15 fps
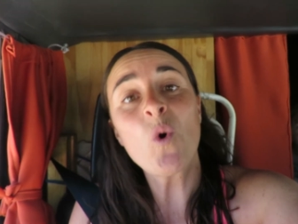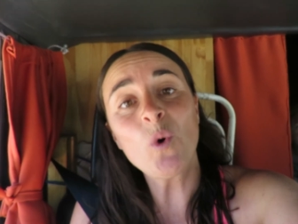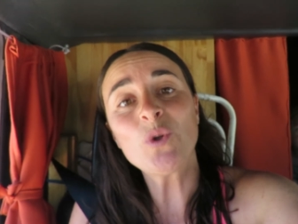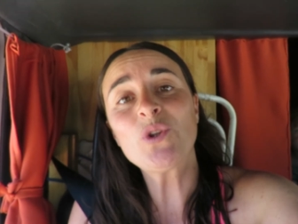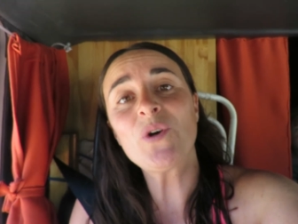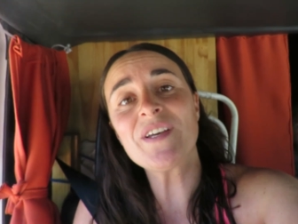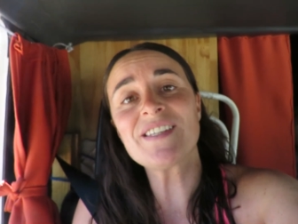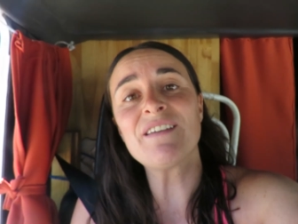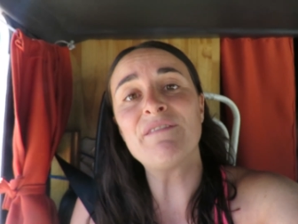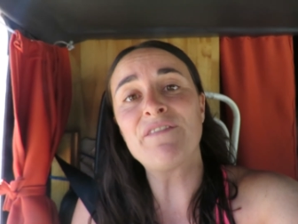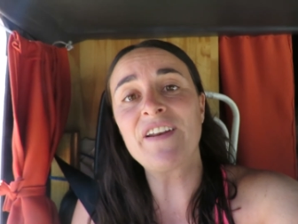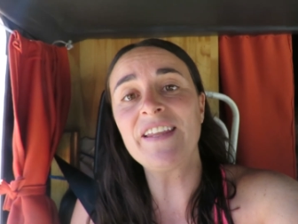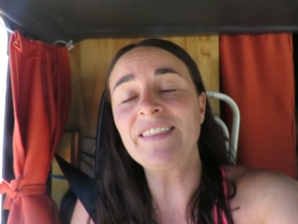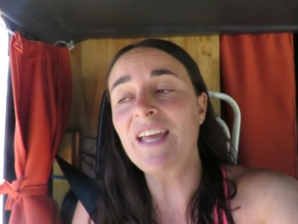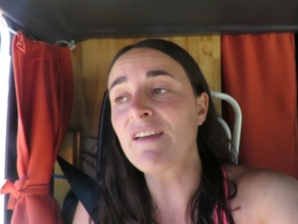Justo es
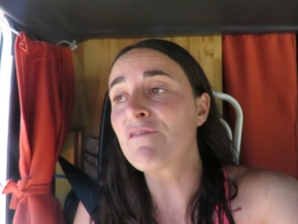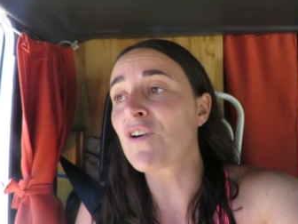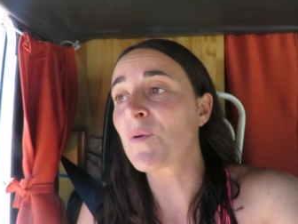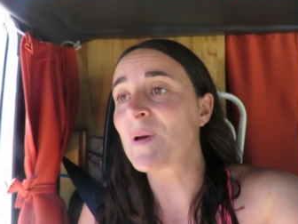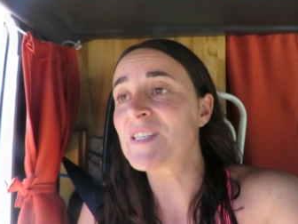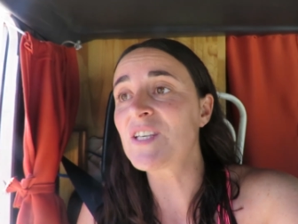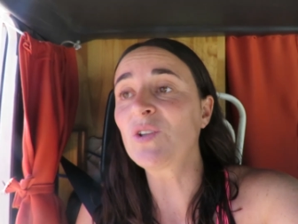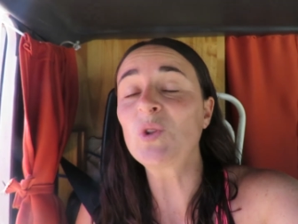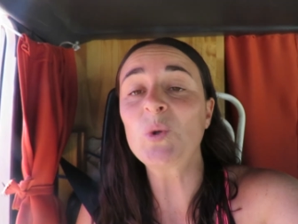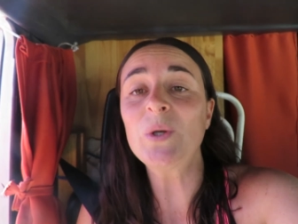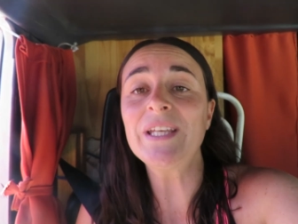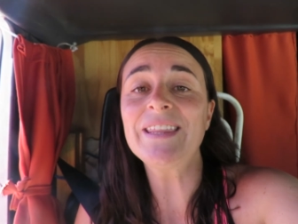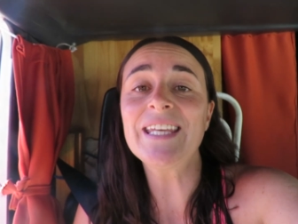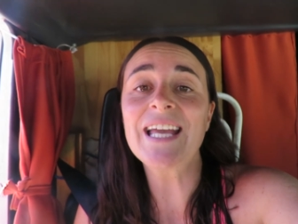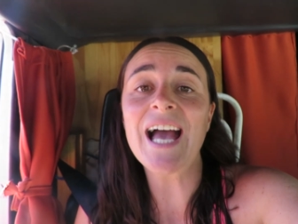enfrente a información
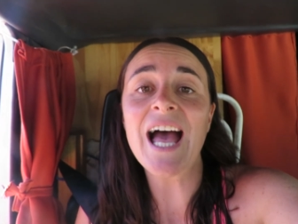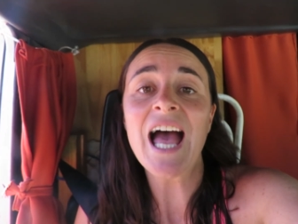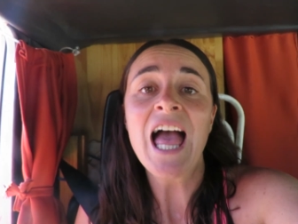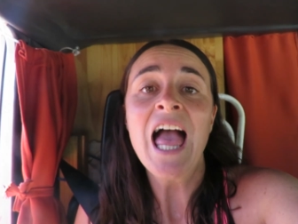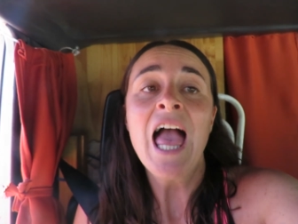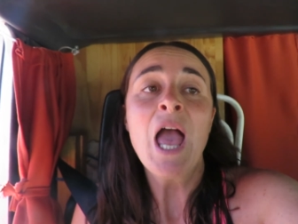turística.